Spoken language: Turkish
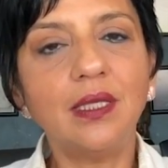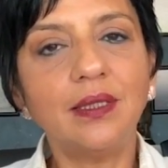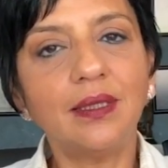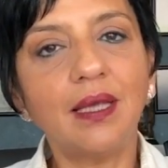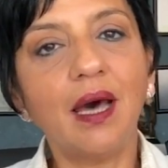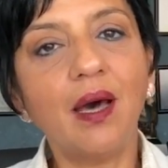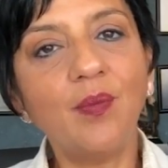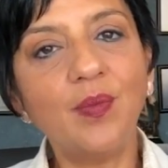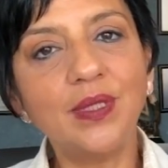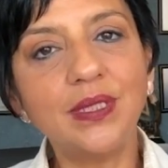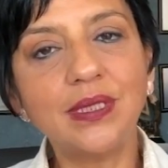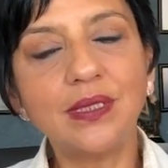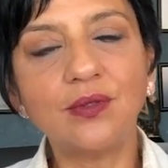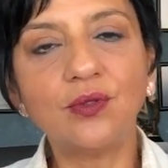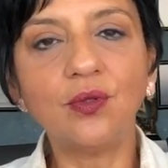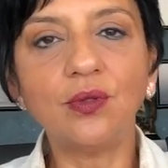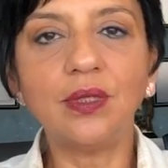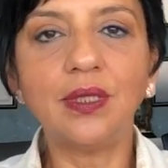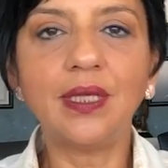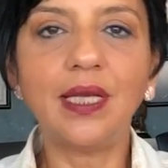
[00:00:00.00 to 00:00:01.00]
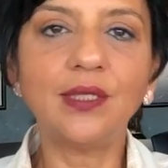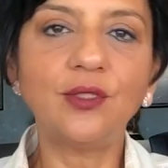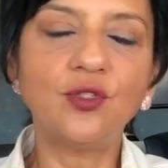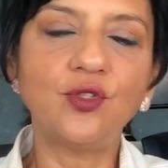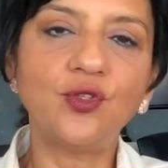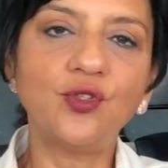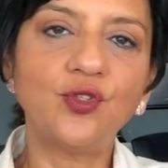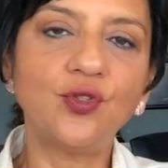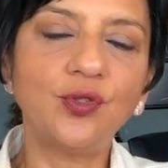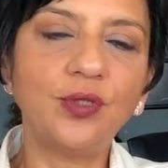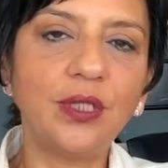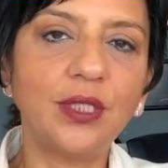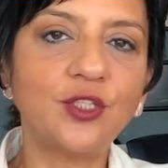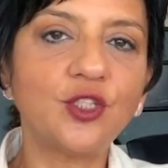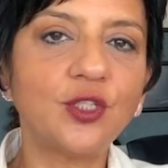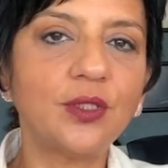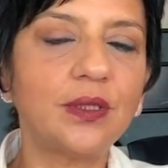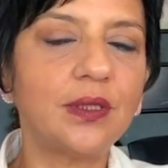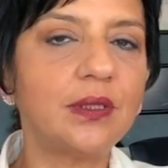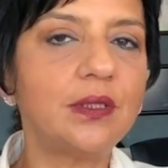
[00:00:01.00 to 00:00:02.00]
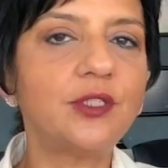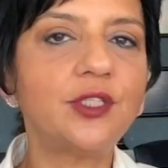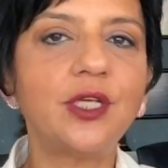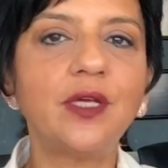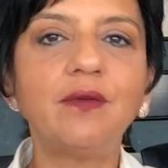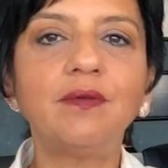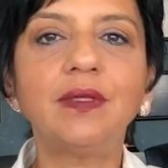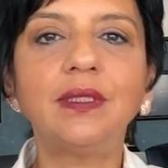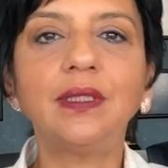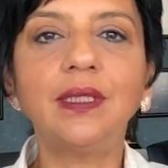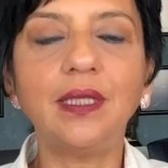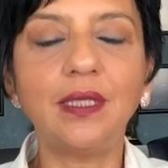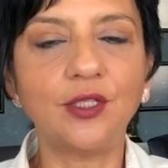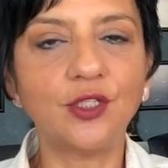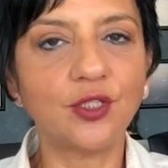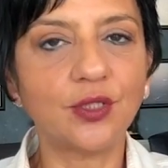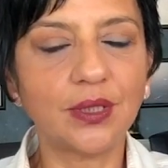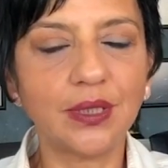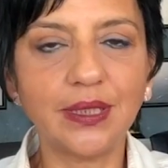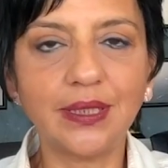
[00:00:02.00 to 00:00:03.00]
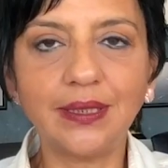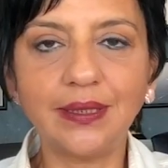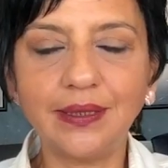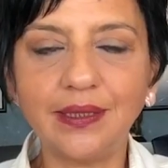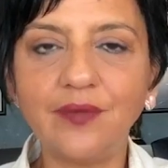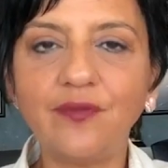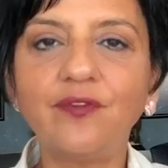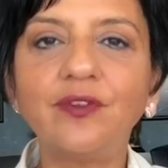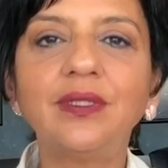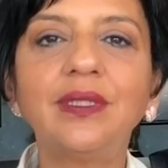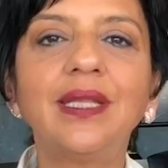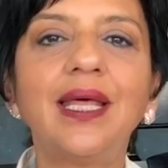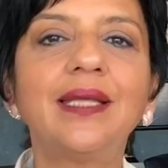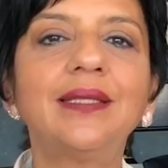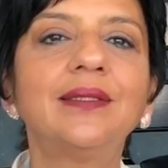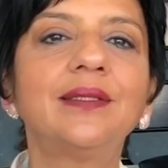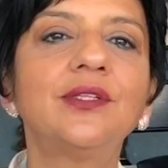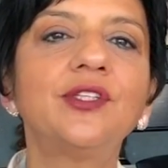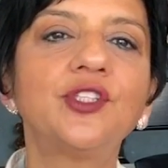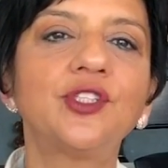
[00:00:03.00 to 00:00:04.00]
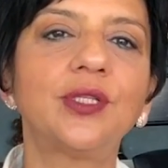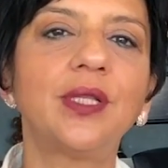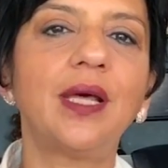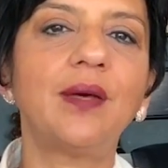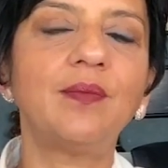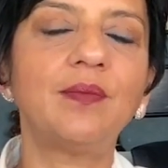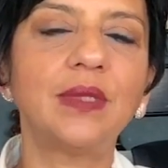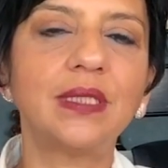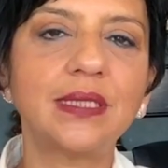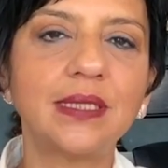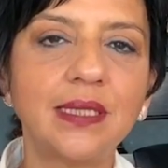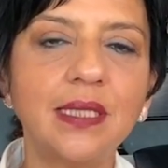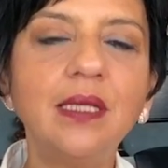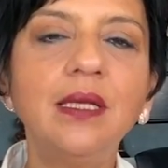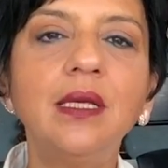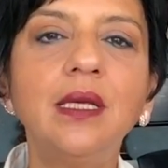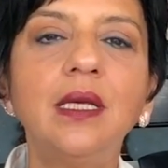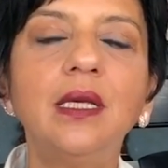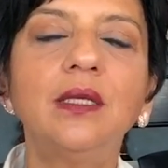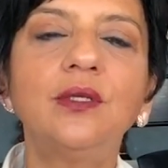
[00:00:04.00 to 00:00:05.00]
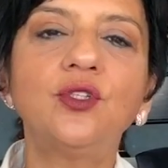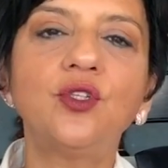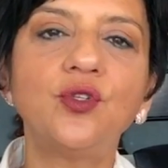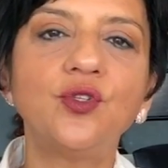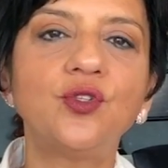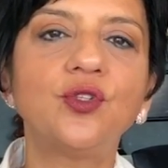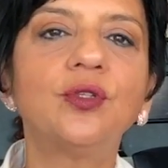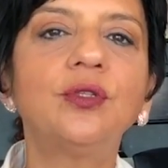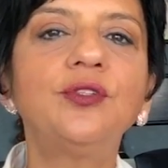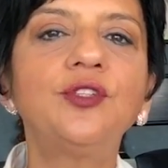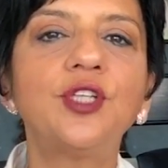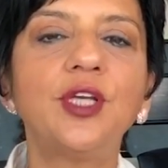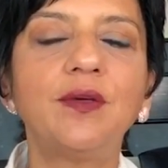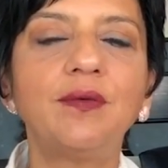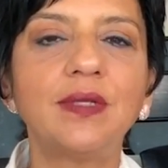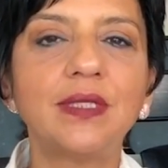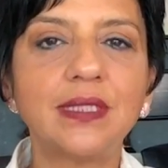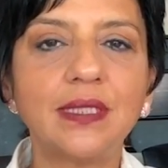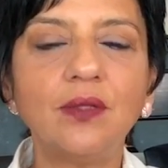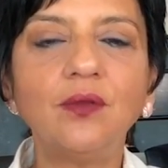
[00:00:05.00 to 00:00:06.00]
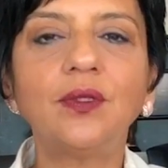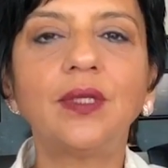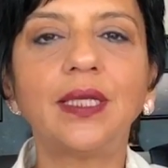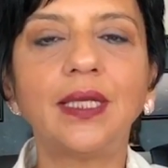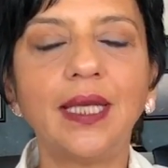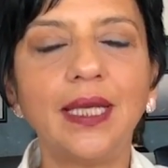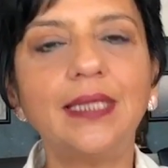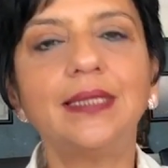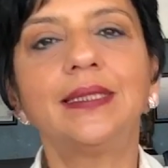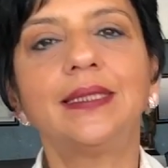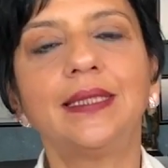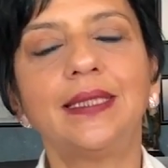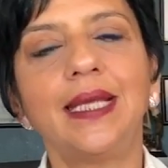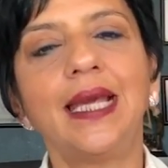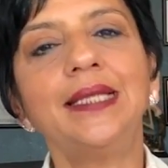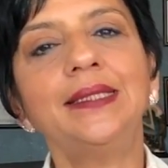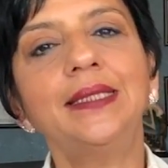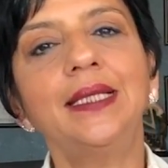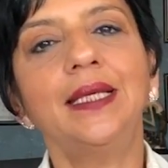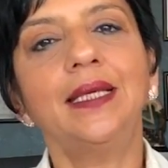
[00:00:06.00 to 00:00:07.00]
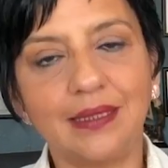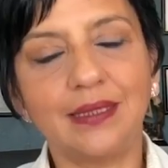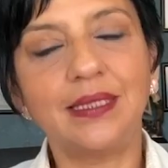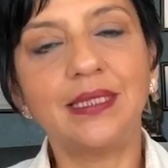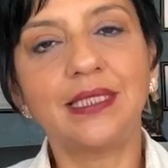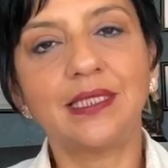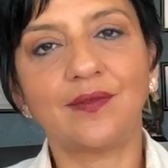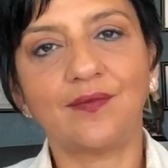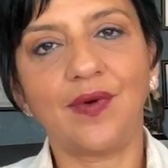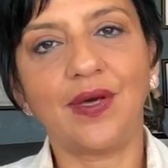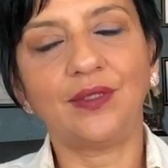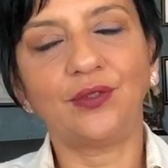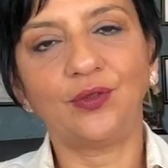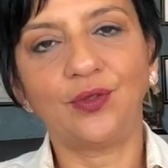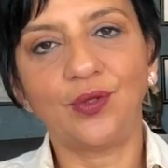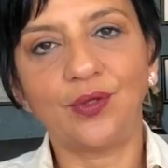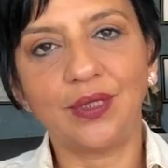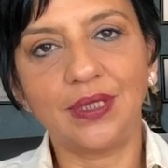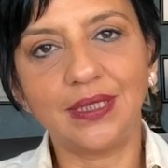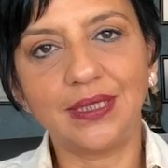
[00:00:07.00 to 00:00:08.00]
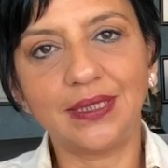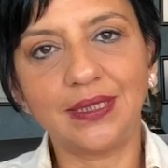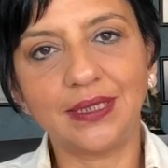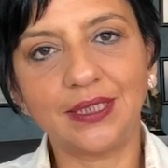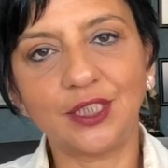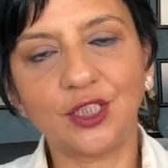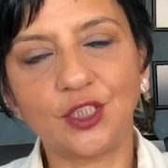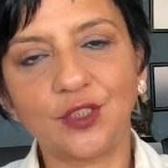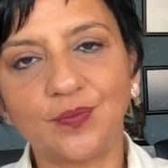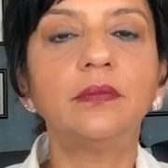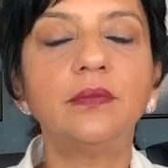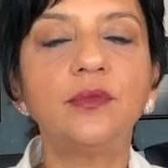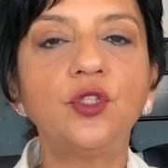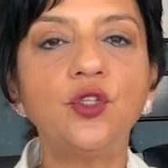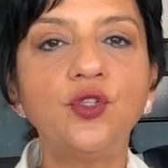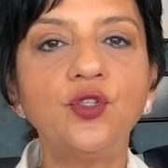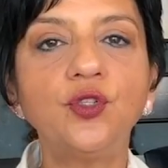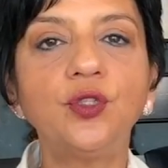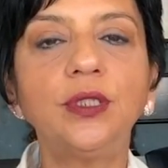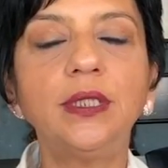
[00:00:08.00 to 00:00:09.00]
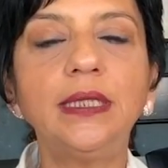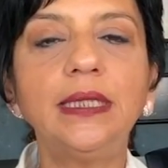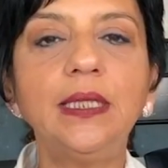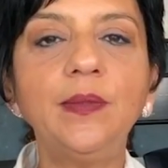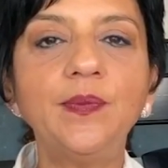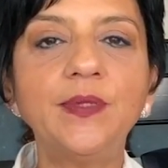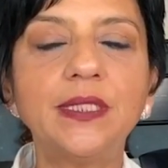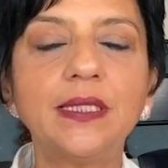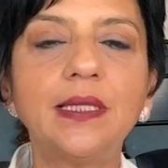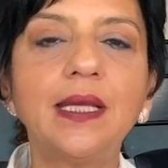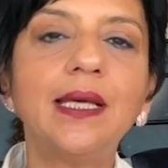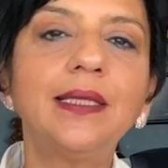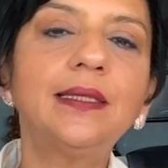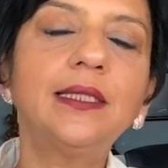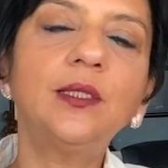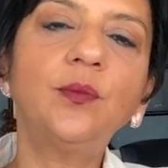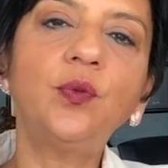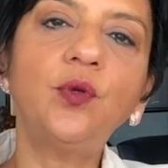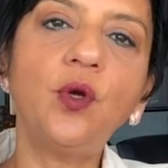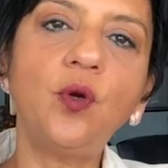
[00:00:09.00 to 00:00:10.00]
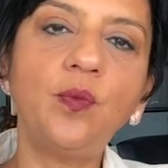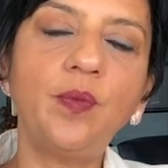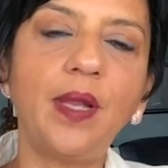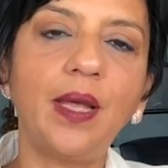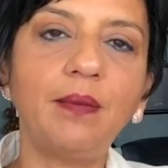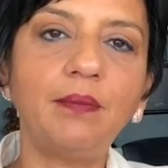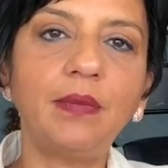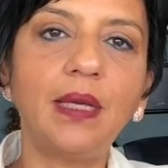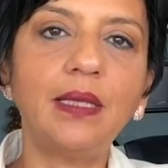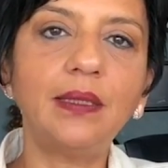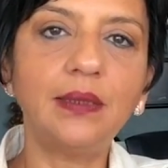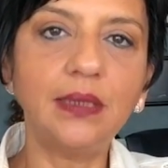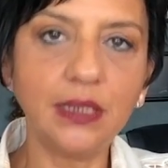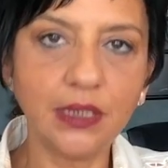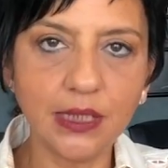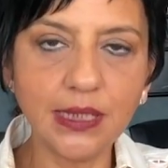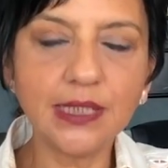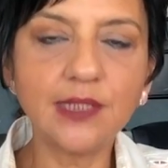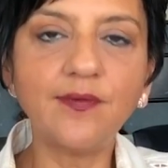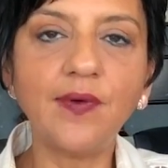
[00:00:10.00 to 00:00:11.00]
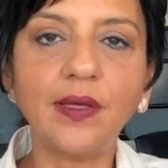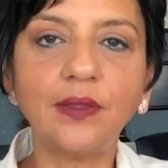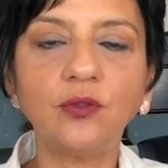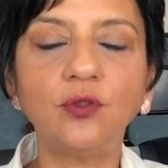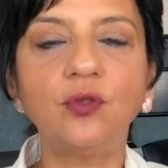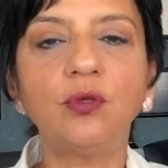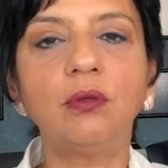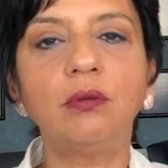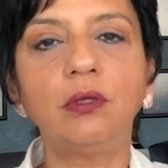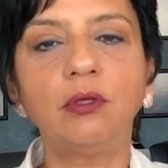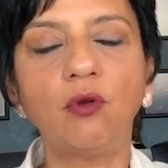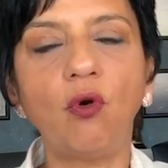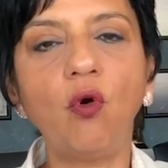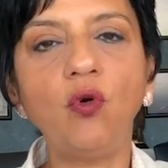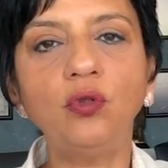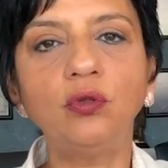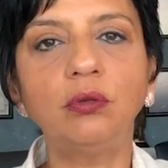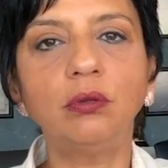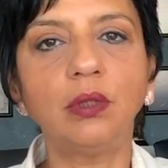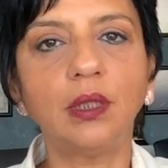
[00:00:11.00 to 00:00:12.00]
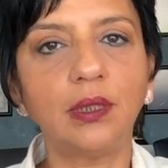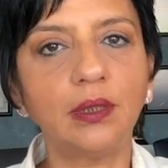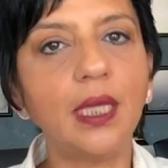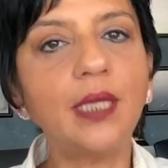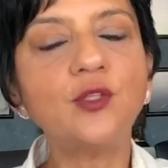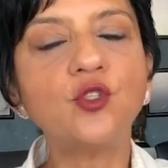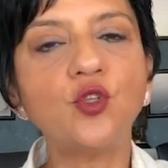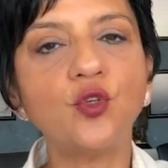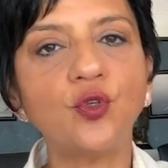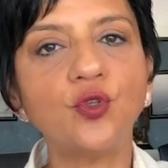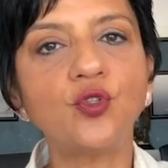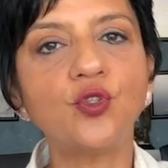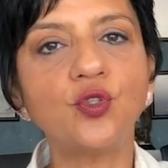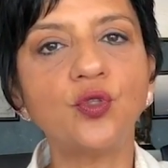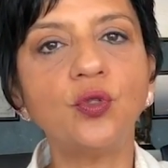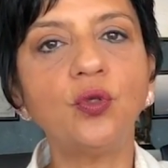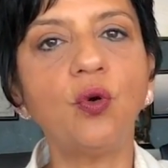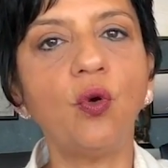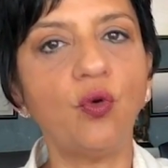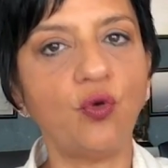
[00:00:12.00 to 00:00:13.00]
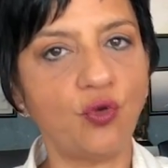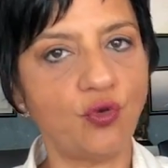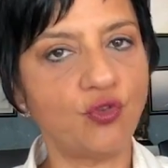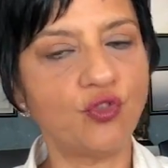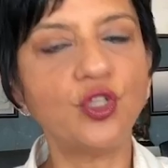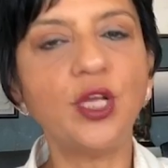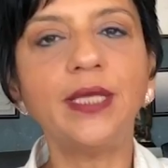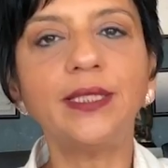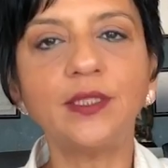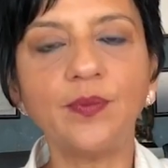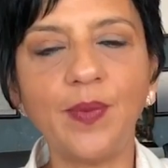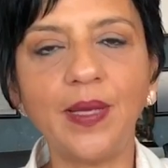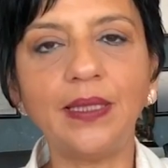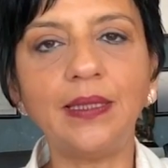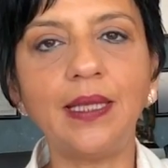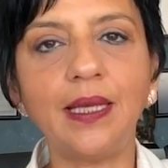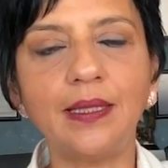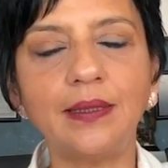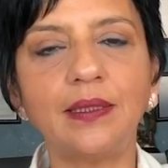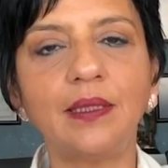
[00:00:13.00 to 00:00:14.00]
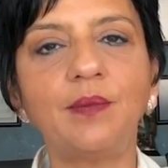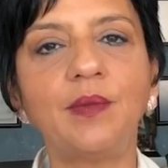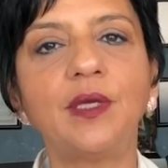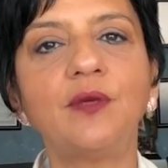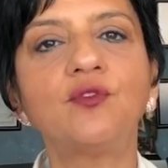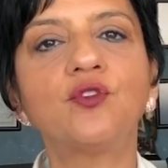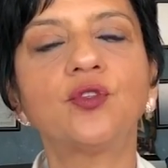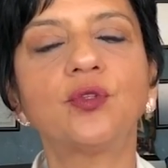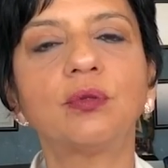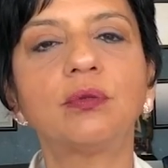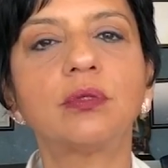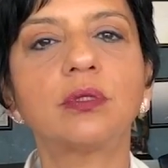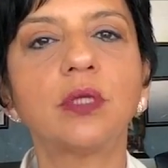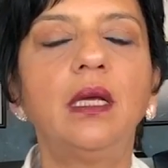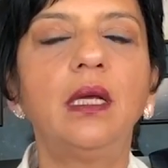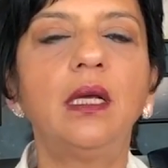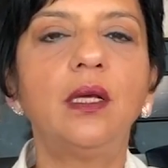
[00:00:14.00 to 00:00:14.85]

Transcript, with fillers: Daha basit olarak çocuğun yaşadığı çevrede yaşıtları tarafından dışlanması çocuğun çevresel olarak etkileyen risk faktörleridir. Çocuktaki psikiyatrik problemlerde risk faktörleri olduğu kadar çocuğu koruyucu etmenler de mevcuttur